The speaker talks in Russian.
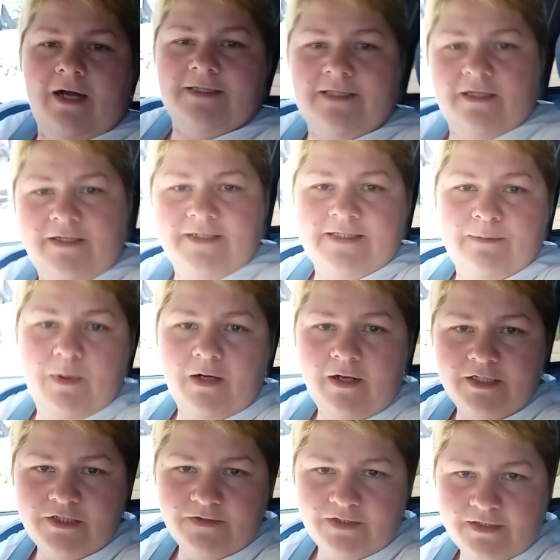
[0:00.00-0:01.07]
Оксана, не
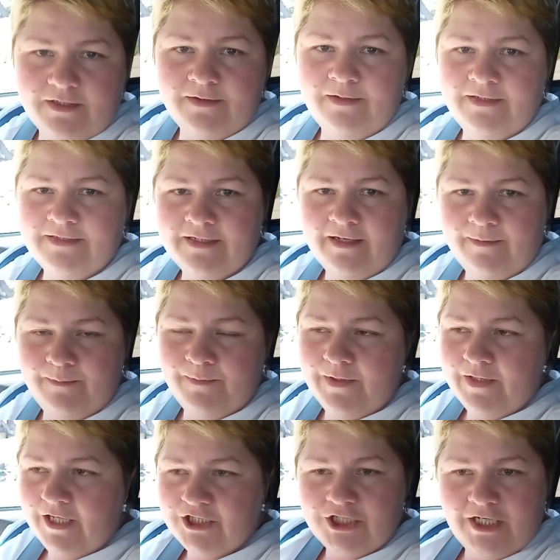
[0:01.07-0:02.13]
заморачивайся, ты из-за
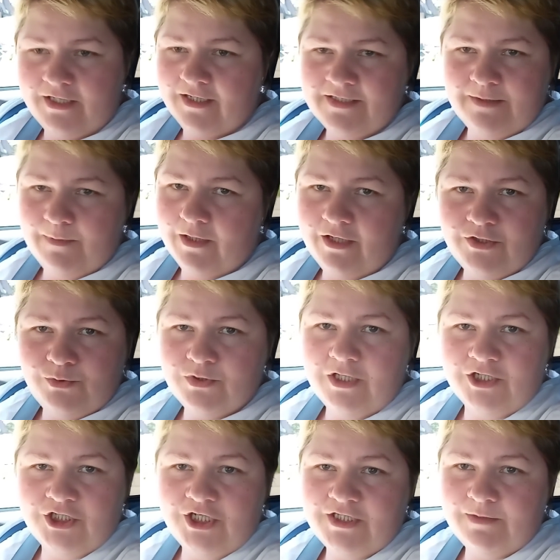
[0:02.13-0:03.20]
мелочей так заморачиваешь,
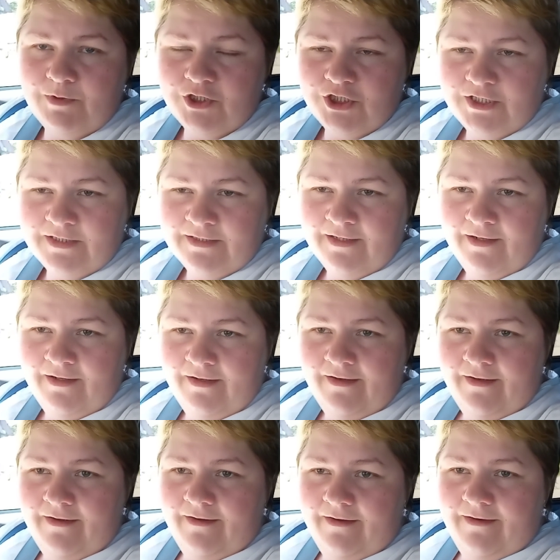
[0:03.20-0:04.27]
усложняй себе жизнь.
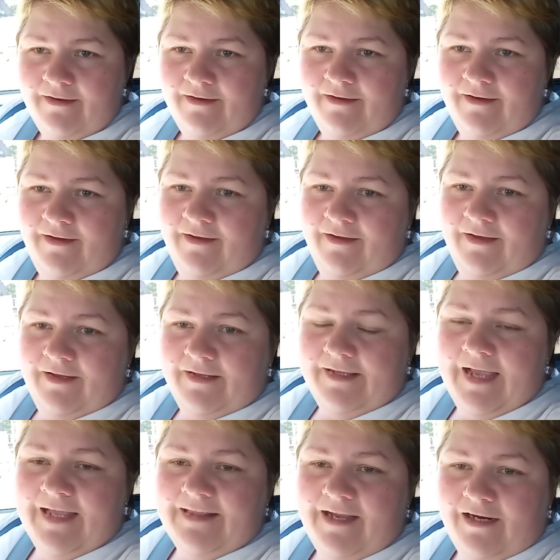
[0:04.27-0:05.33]

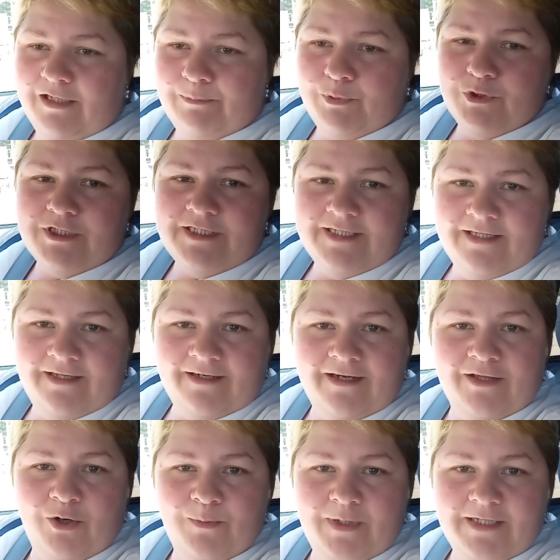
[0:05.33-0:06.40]
Я и так отпустила,
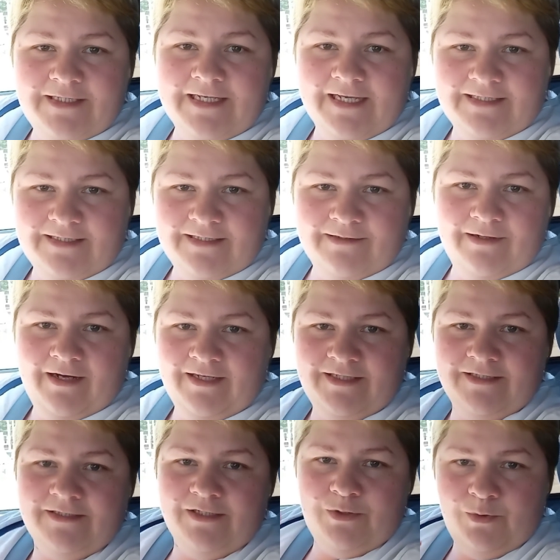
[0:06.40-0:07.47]
когда у меня дети
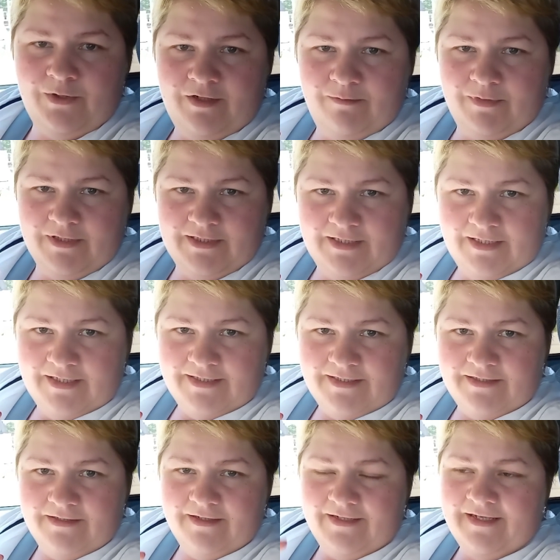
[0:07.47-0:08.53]
один за другим
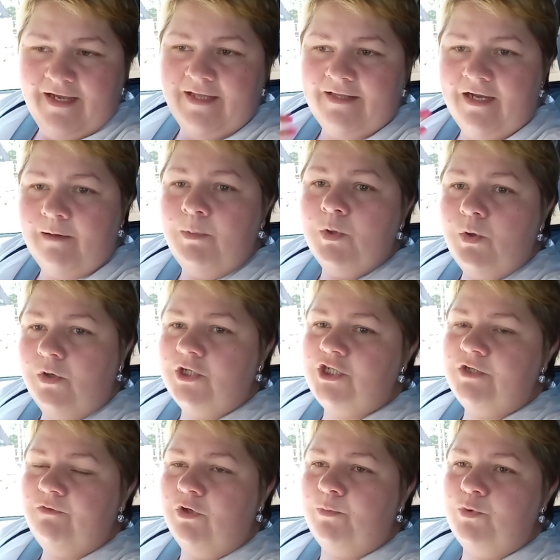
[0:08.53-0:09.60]
родились, я и так много
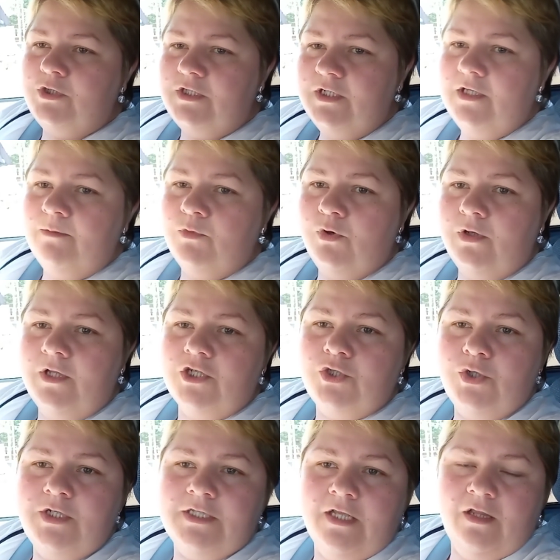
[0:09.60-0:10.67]
чего отпустила, много на
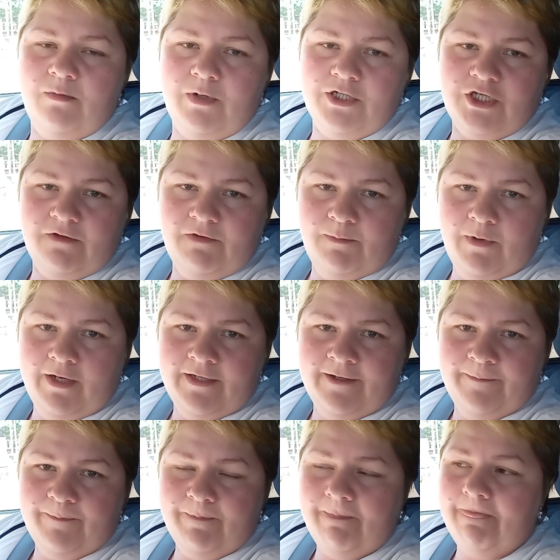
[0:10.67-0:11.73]
что не стала обращать
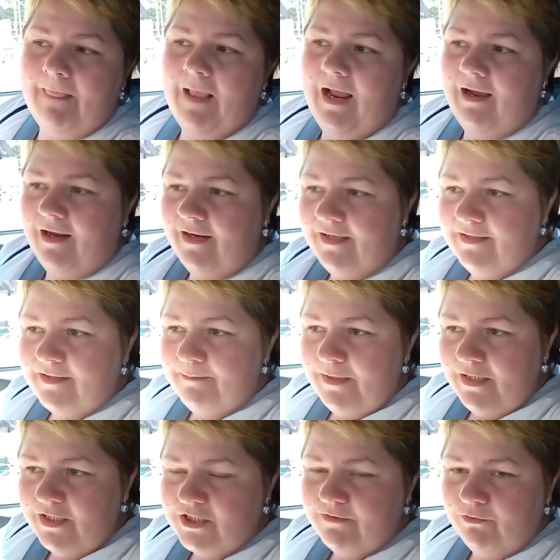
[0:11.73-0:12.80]
внимания. А какие-то
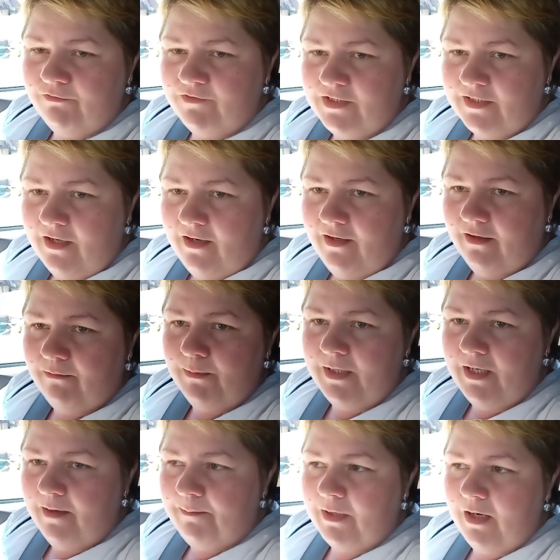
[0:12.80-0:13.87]
мелочи вот в деталях у
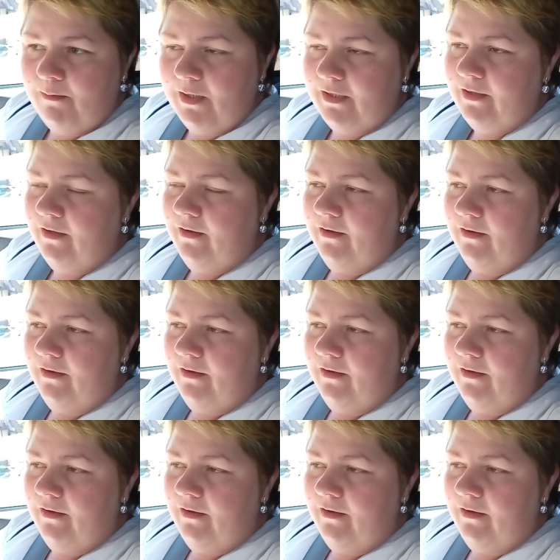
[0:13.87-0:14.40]
меня прямо...